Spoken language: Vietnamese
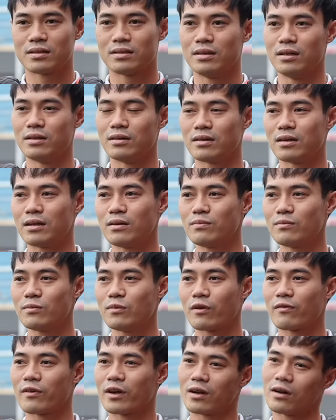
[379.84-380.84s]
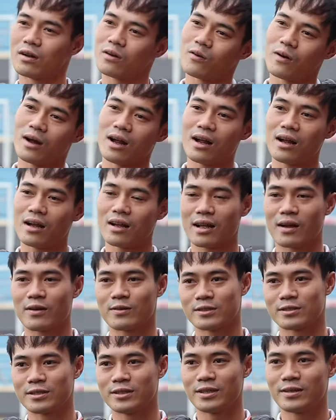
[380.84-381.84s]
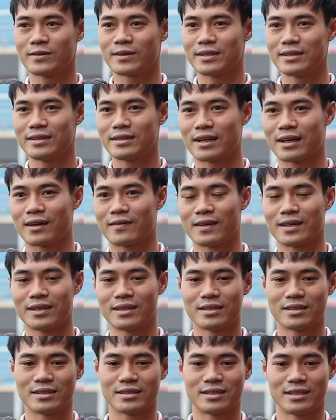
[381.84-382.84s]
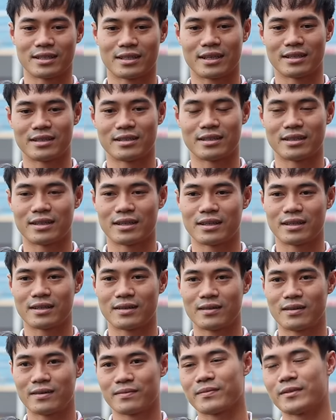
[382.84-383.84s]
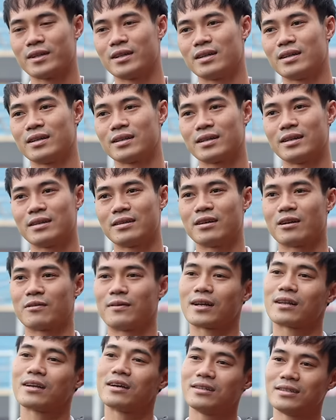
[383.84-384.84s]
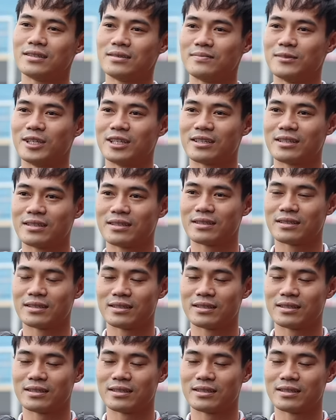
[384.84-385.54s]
đừng nghĩ mọi việc quá cao siêu hay như thế nào hết, chỉ cần uh, tin tưởng vào bản thân mình,